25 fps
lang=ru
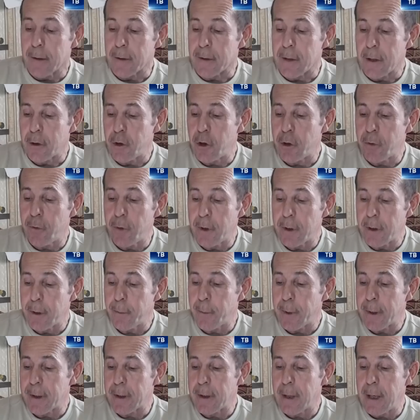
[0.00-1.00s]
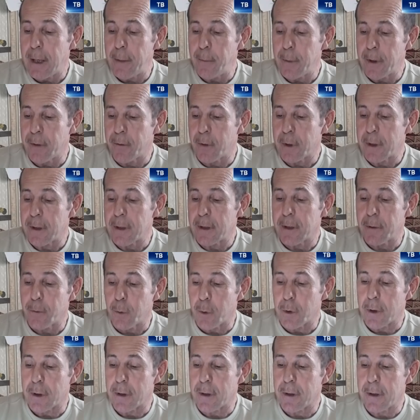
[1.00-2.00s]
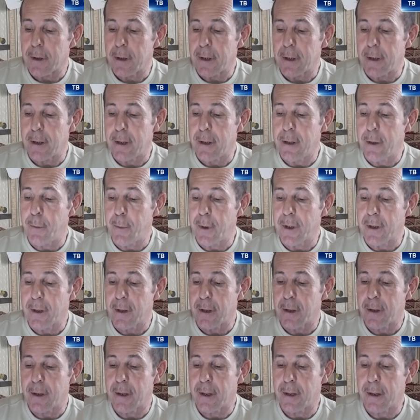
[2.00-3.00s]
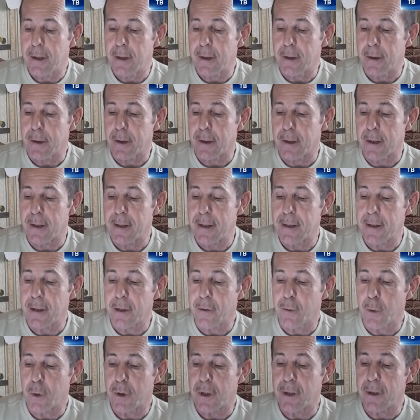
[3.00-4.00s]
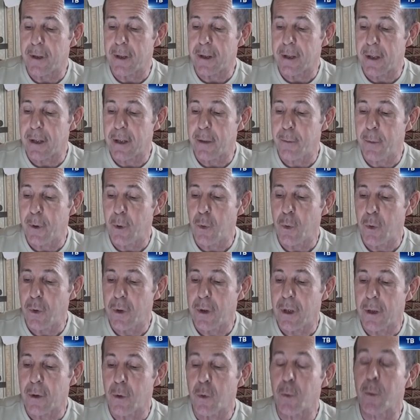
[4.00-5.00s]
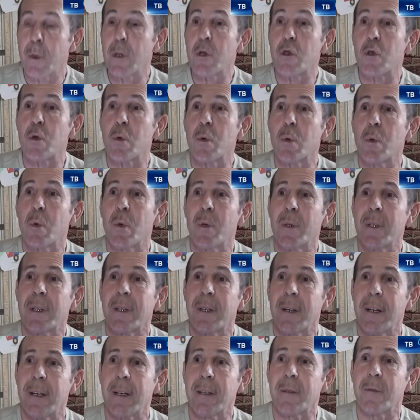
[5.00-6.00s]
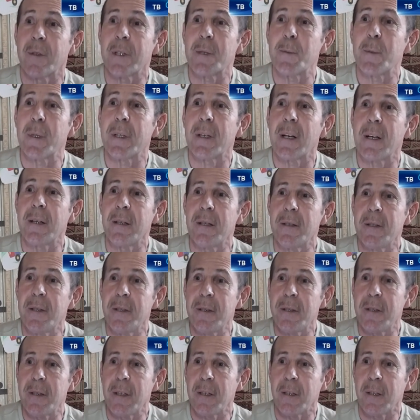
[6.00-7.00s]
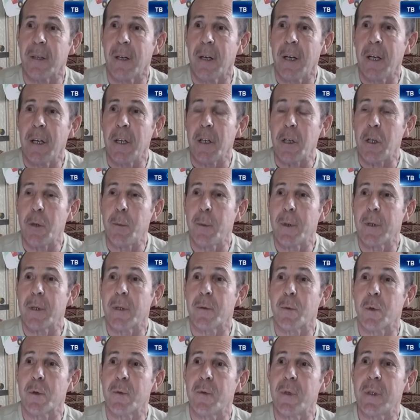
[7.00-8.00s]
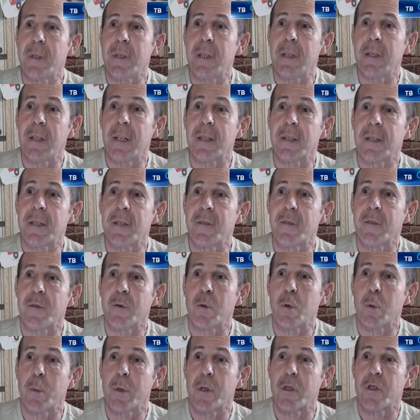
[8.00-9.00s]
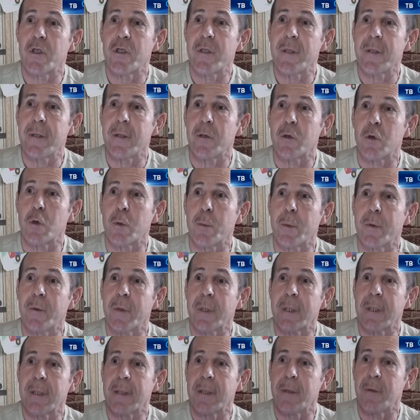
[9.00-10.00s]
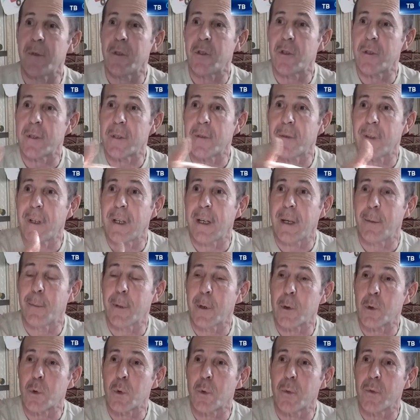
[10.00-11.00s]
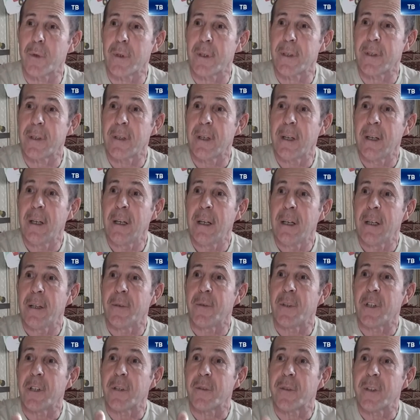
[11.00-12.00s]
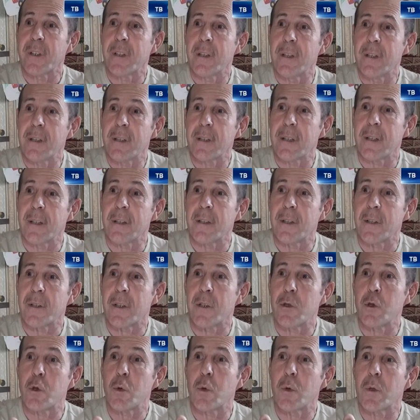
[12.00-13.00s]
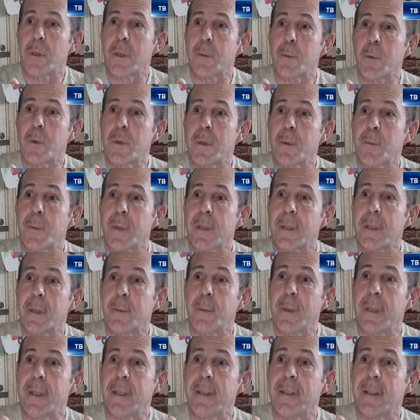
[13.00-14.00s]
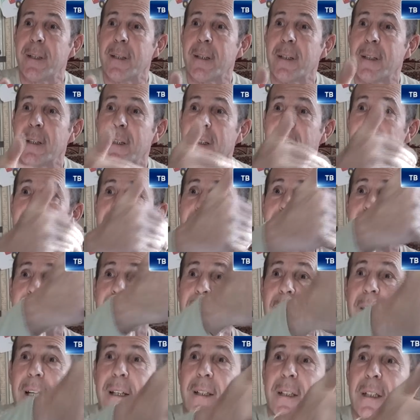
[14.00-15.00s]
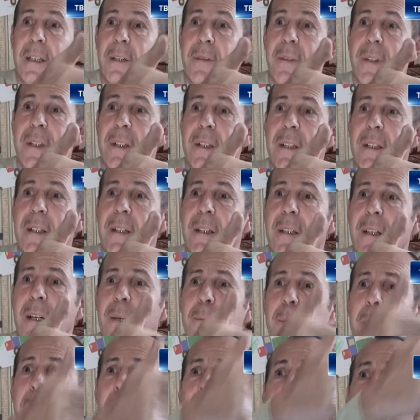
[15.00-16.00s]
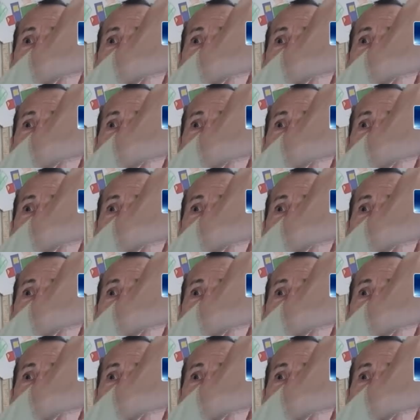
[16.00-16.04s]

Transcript: Значит, в этой программе вот это вот э, именно э, раздел вот эндоканабиноиды, оно большую роль играет в воспитании детей. Именно вот введение активного образа жизни, чтобы вот эти вещества образовывались в нервных клетках не за счет, допустим, потребления э, сладкого или там